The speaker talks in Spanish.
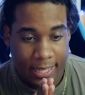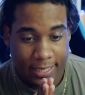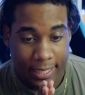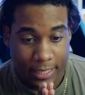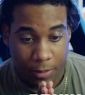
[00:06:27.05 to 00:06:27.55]

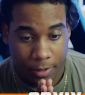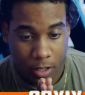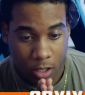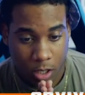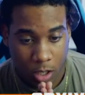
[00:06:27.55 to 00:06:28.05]
Se atreve.
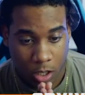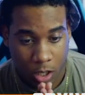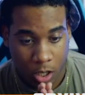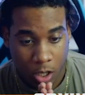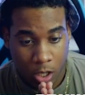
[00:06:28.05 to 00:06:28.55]

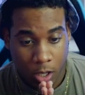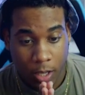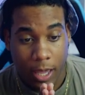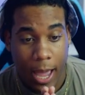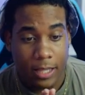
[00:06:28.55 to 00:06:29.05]

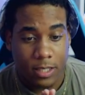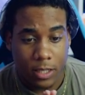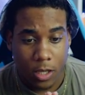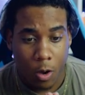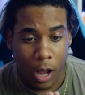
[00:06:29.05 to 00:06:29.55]
¿Qué hace,
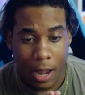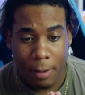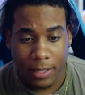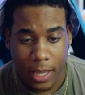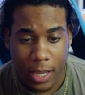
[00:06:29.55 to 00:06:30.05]
tío?
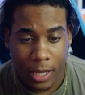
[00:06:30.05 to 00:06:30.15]
¡Cálmate!